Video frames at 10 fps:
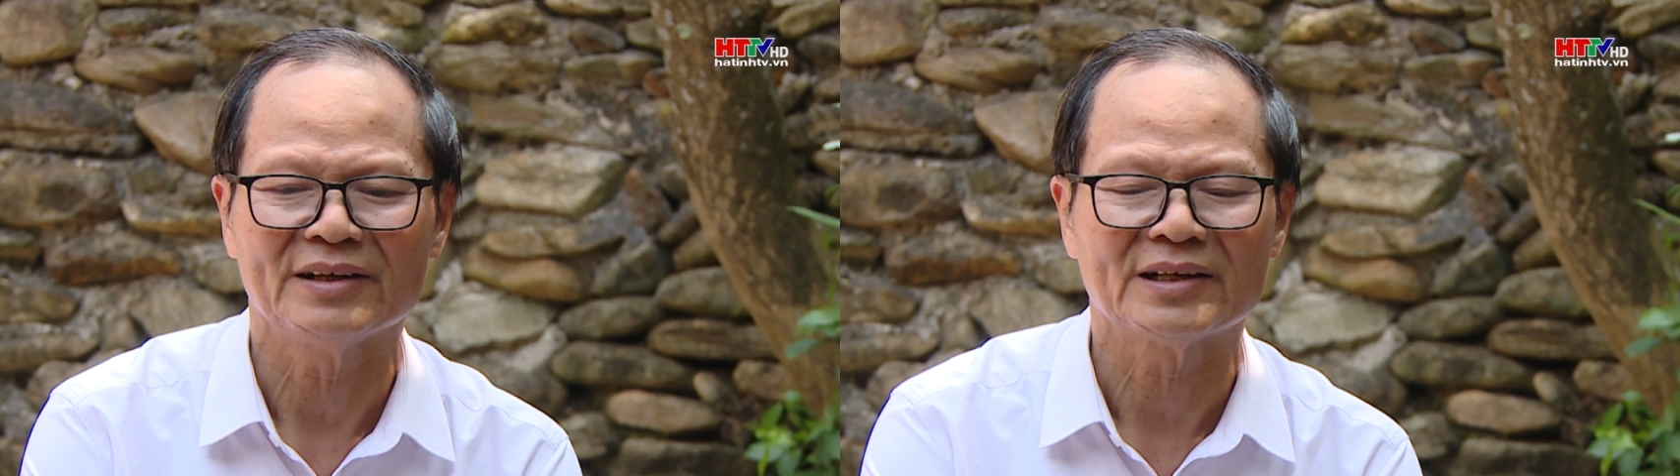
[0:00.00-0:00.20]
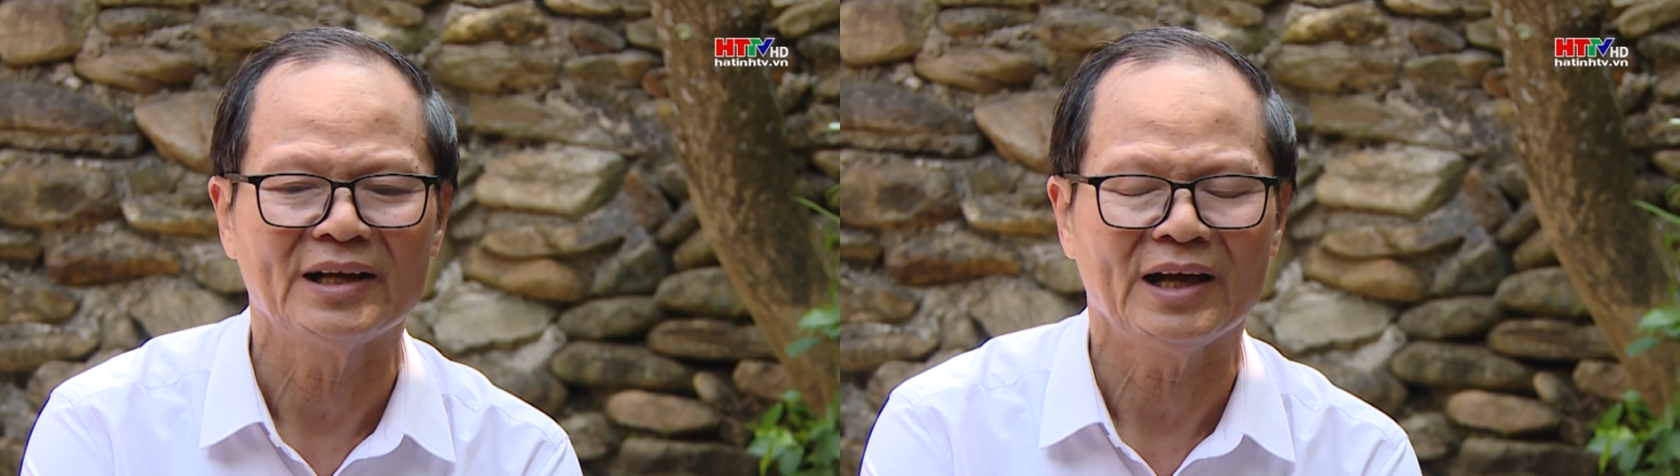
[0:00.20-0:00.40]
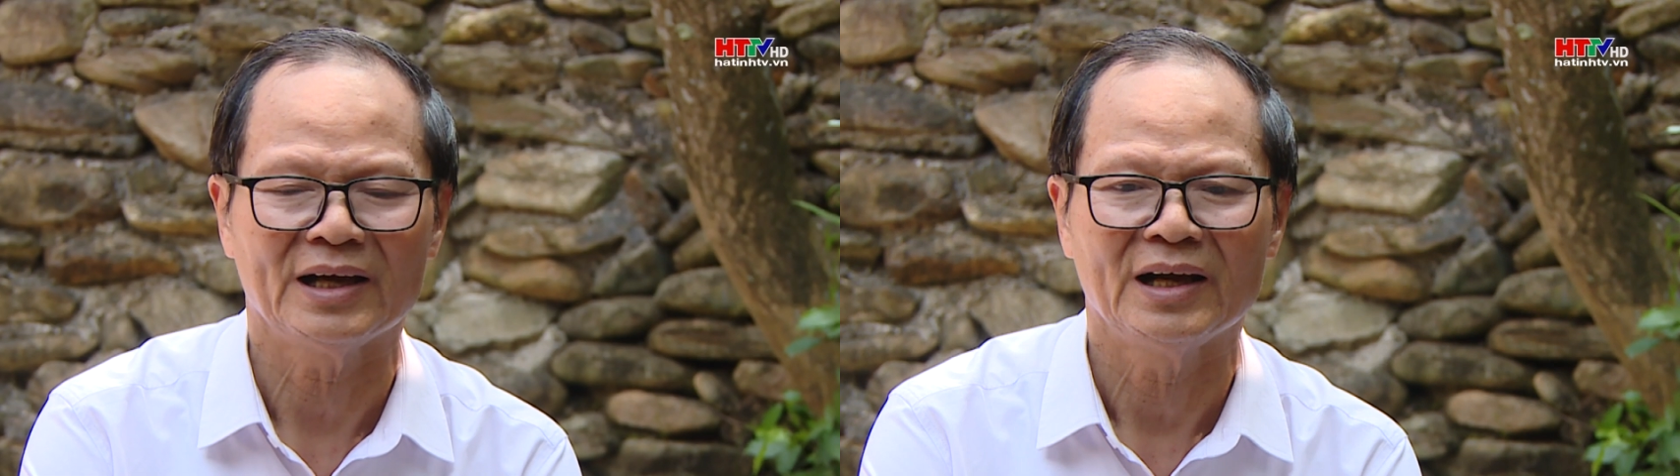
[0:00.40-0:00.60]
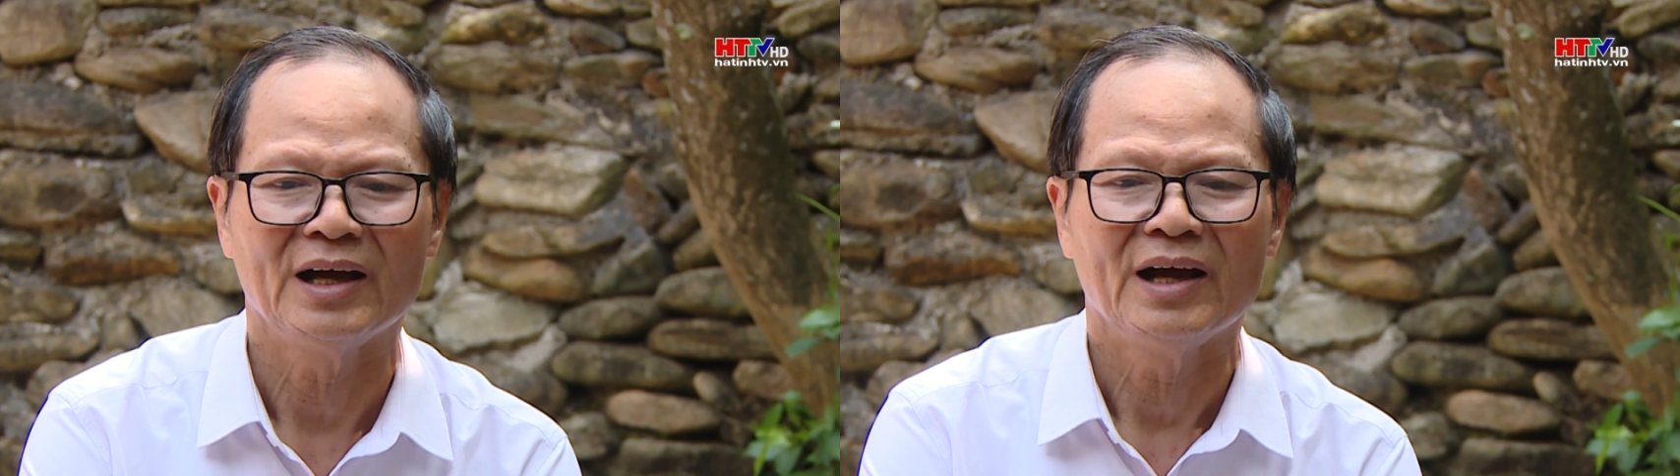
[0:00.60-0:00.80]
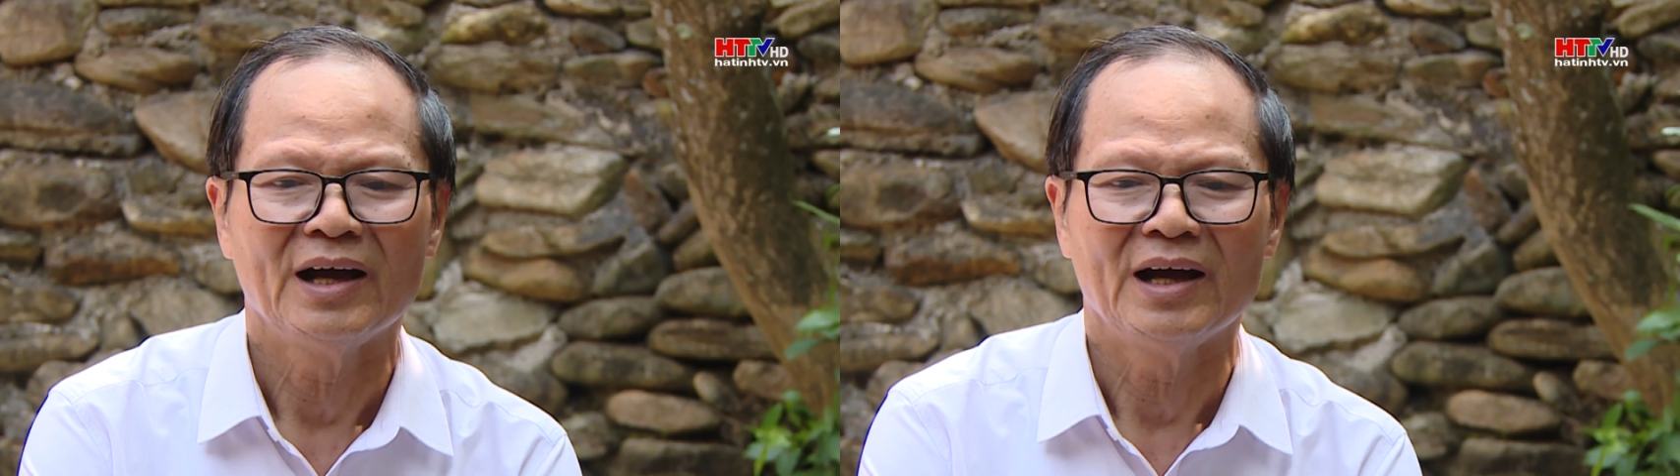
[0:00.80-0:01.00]
viết
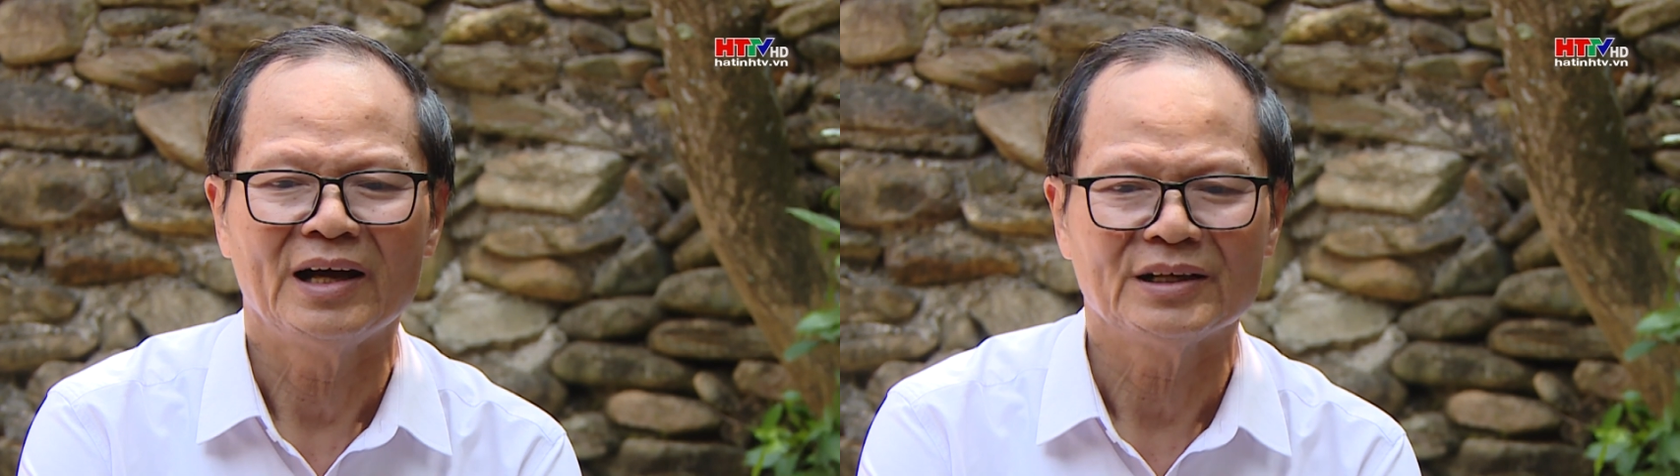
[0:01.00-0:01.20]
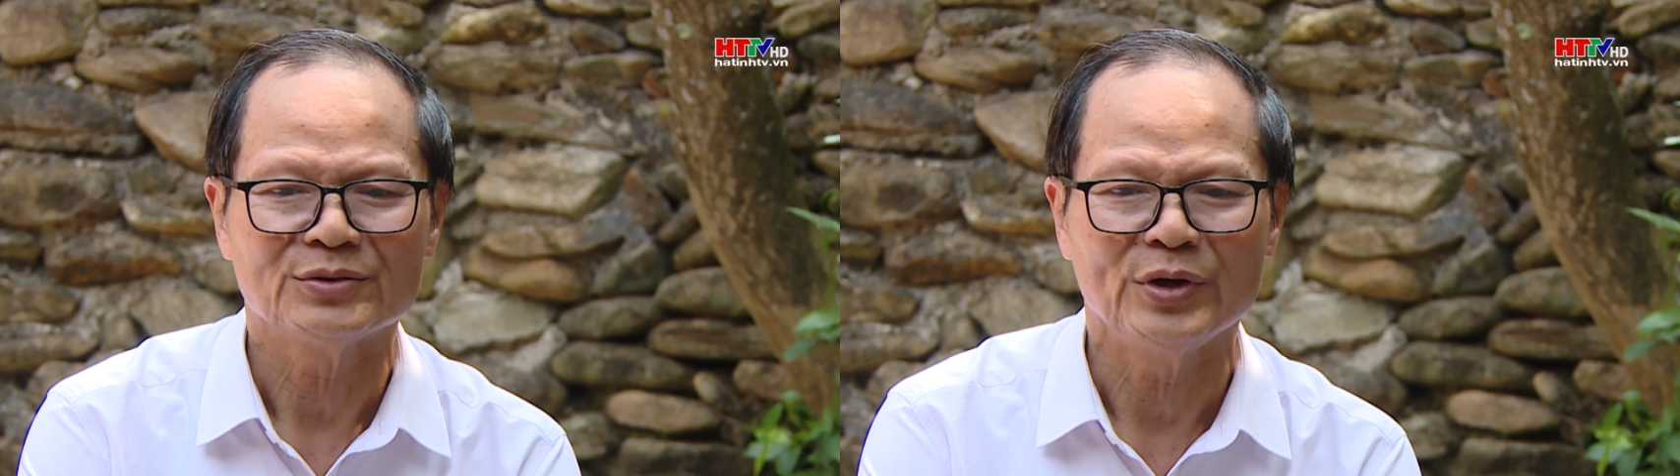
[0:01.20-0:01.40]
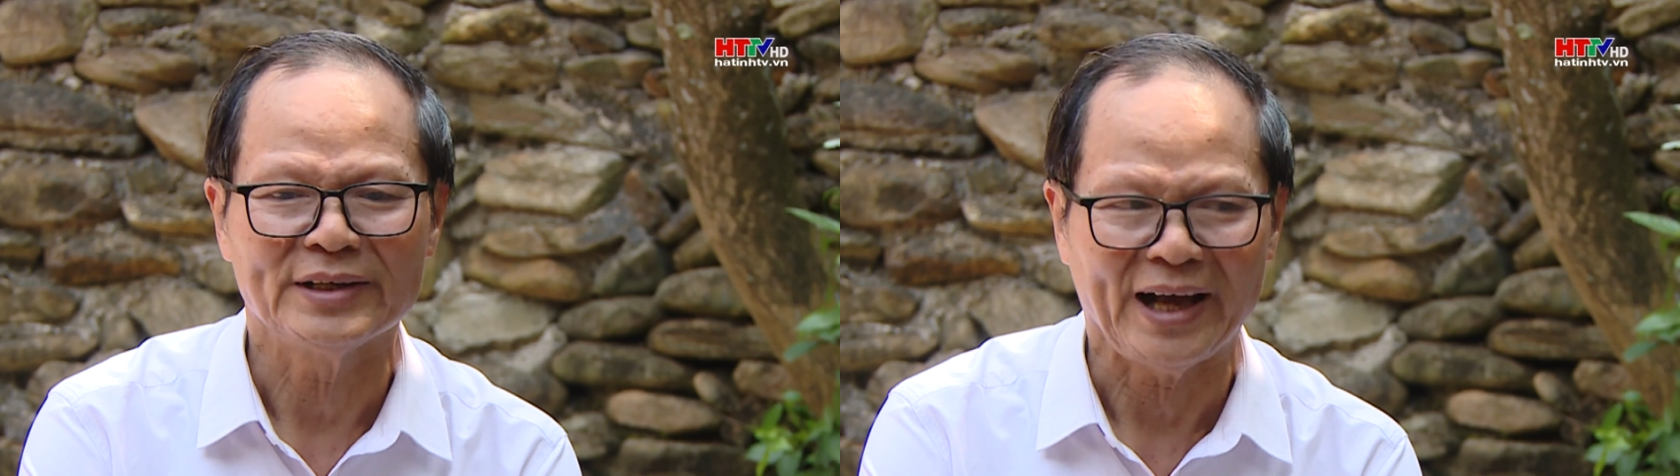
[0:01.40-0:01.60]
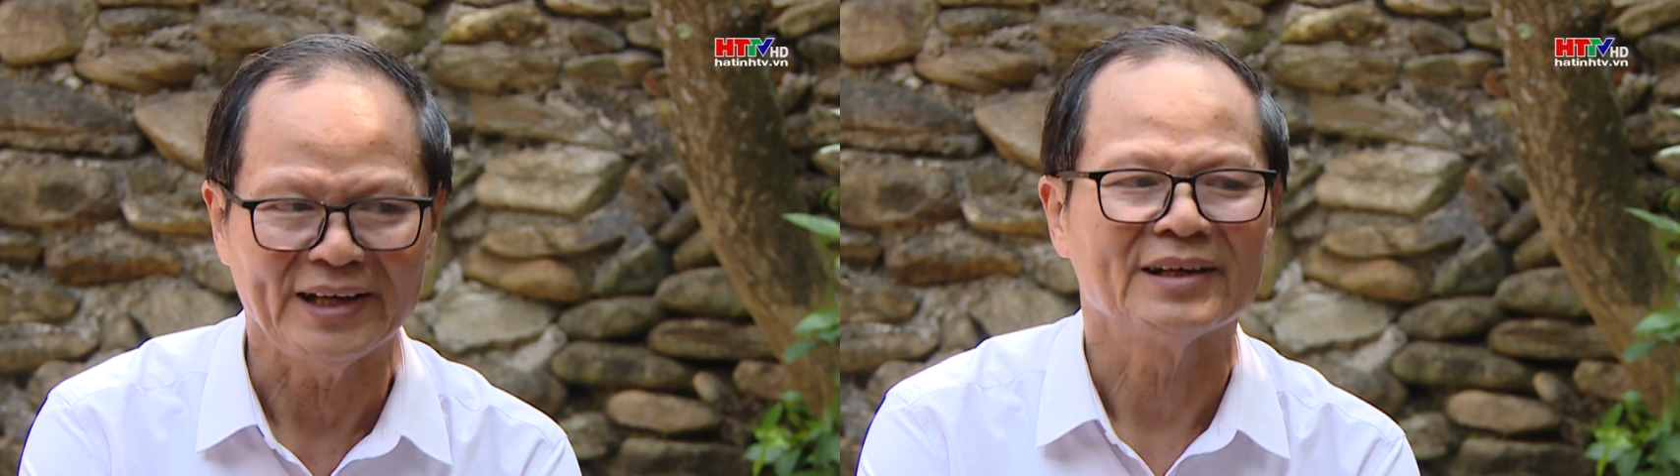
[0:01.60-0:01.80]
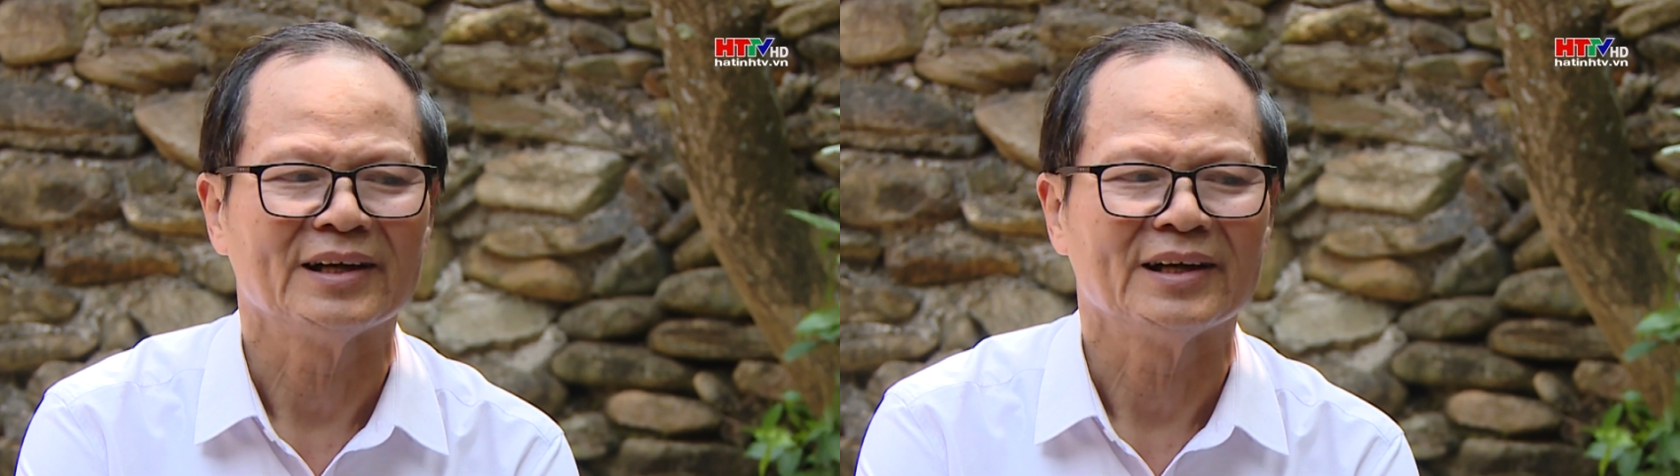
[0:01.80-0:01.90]
truyền ngắn